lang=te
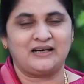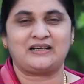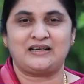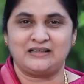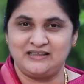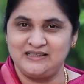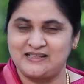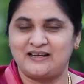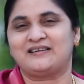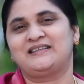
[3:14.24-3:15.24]
ఎట్లా
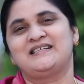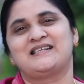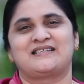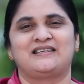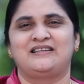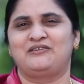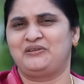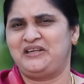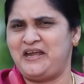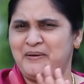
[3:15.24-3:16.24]
తీసేయాలో తీసేస్తాడు
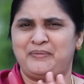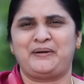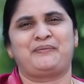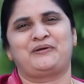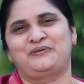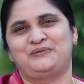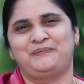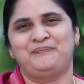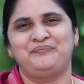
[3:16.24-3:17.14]
దేవుడు ఏం భయపడద్దు